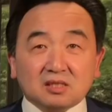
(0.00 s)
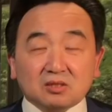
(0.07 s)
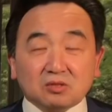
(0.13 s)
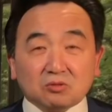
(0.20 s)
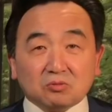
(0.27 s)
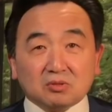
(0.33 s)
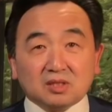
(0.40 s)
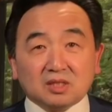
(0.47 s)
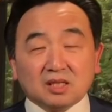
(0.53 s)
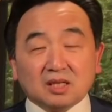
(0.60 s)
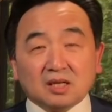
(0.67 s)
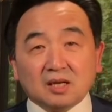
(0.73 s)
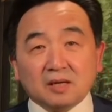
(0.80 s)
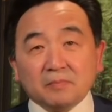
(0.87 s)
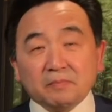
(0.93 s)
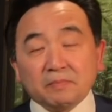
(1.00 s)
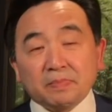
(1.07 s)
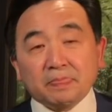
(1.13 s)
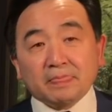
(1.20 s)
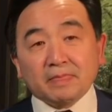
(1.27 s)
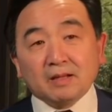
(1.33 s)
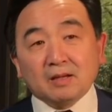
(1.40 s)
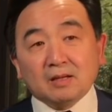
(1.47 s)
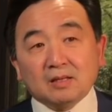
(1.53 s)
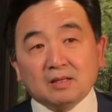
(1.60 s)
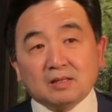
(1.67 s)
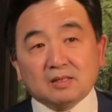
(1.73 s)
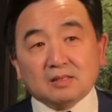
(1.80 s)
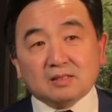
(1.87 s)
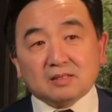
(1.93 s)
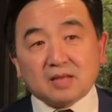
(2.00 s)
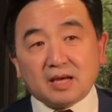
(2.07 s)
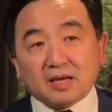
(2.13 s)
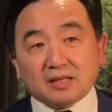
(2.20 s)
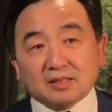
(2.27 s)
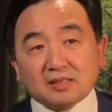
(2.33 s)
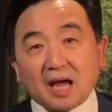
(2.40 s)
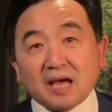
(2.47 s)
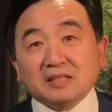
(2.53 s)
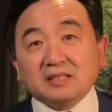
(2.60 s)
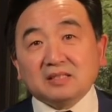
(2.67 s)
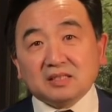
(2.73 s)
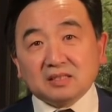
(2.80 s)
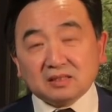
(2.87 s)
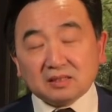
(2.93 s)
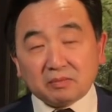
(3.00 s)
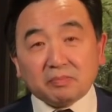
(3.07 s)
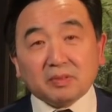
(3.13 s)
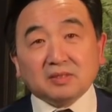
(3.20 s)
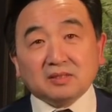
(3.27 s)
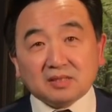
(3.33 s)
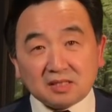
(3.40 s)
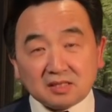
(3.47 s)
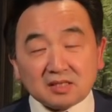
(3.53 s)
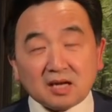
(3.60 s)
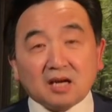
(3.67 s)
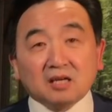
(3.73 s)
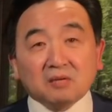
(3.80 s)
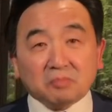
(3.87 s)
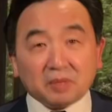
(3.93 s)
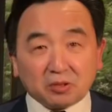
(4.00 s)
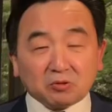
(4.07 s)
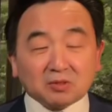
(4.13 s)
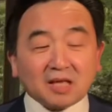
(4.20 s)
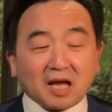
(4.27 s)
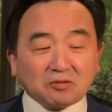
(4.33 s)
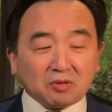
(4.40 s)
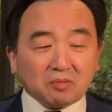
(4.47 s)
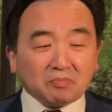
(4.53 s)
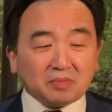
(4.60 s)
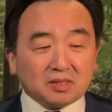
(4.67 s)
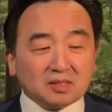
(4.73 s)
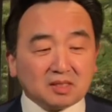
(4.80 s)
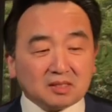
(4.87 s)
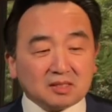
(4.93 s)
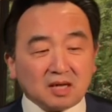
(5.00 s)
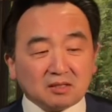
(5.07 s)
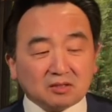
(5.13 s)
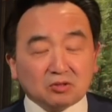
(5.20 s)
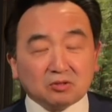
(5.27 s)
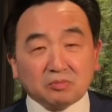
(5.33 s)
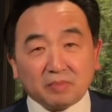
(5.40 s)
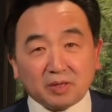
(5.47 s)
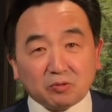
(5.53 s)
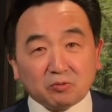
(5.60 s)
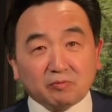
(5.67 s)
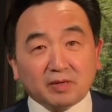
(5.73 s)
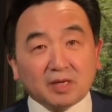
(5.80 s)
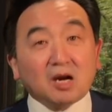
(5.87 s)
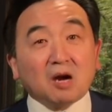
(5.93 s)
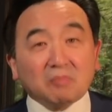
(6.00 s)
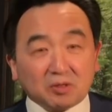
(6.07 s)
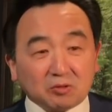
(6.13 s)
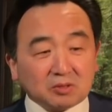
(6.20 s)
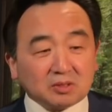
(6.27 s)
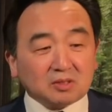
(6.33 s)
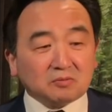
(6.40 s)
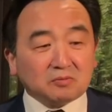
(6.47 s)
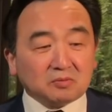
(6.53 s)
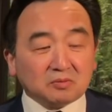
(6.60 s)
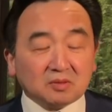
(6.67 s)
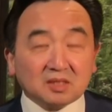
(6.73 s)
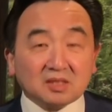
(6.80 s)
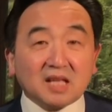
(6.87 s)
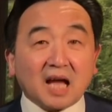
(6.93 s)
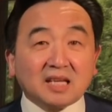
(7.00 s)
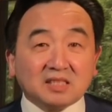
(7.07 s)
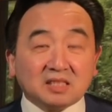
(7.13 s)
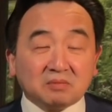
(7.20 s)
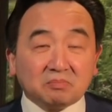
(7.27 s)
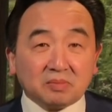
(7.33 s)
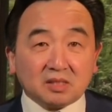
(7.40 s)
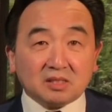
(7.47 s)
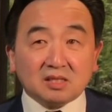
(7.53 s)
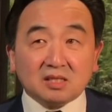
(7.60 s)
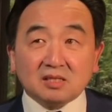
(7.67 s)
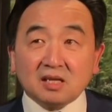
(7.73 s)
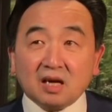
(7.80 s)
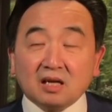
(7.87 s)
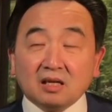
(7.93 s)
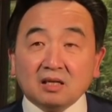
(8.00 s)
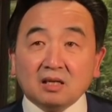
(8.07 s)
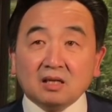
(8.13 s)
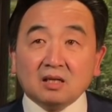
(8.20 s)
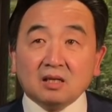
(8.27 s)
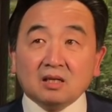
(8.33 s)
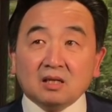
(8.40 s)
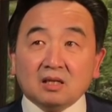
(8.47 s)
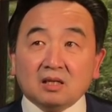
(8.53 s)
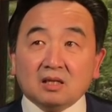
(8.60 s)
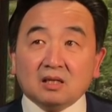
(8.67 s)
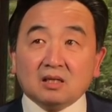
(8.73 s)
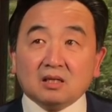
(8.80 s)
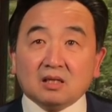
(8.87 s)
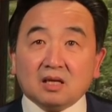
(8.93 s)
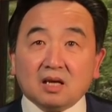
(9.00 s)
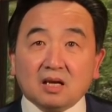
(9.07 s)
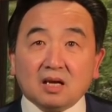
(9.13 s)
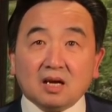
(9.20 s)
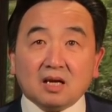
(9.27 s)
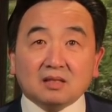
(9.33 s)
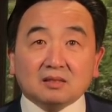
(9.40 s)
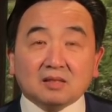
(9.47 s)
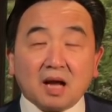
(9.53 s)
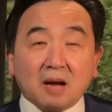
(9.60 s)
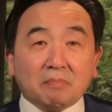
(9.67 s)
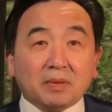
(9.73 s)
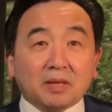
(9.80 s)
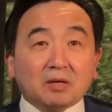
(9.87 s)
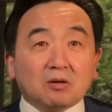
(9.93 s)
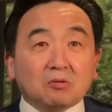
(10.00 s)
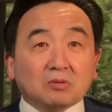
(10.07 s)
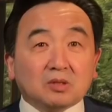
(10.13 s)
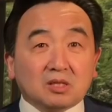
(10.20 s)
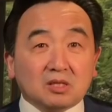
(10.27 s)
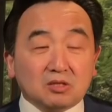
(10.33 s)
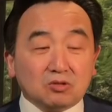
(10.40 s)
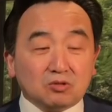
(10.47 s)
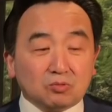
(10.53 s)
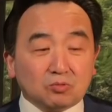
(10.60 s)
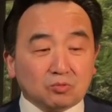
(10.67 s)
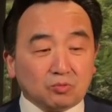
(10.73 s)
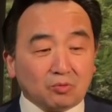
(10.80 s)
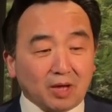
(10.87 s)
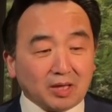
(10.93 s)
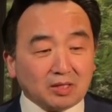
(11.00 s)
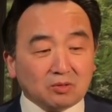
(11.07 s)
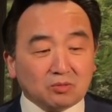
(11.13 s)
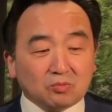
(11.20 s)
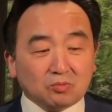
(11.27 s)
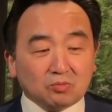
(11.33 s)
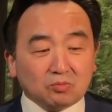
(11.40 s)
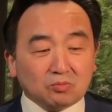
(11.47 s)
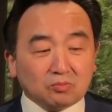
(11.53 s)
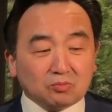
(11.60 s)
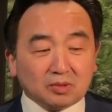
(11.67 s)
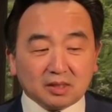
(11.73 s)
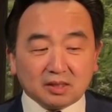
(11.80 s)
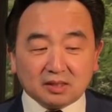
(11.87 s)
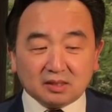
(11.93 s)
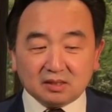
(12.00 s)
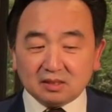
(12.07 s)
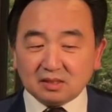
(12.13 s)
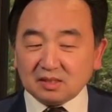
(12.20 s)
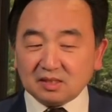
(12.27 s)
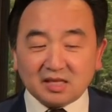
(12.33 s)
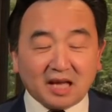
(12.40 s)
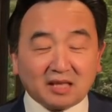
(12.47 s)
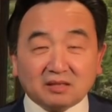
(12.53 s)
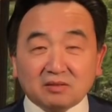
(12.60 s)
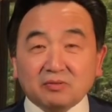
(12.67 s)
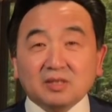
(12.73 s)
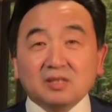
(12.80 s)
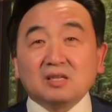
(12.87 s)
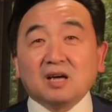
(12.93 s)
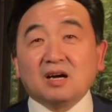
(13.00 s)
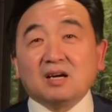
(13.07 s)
总结了，在大疫情的本身上和美国大选本身上，就是美国围绕美国政府跟大疫情本身上，它它背后的因素缘由，那个那个演的非常，